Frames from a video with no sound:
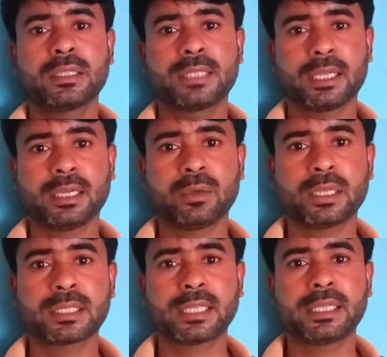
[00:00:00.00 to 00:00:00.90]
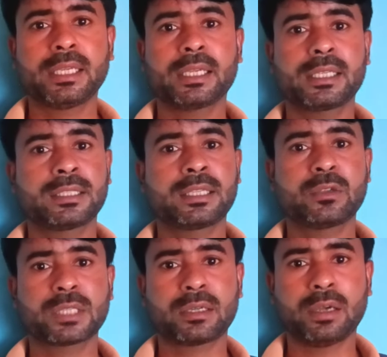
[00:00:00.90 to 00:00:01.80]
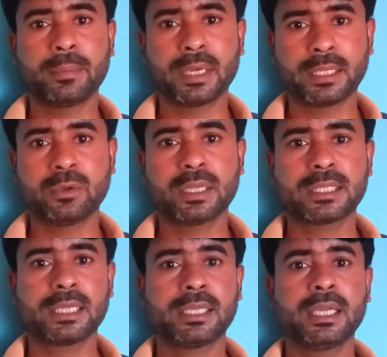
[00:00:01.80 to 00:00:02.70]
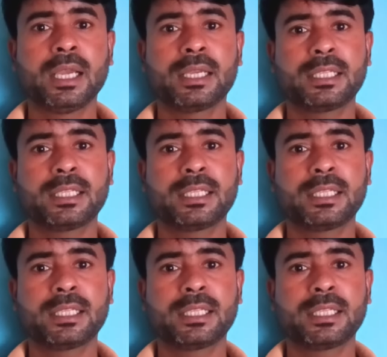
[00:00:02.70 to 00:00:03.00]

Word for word: ज़्यादा होना चाहिए इक्कीस दिनों से कम नहीं होना चाहिए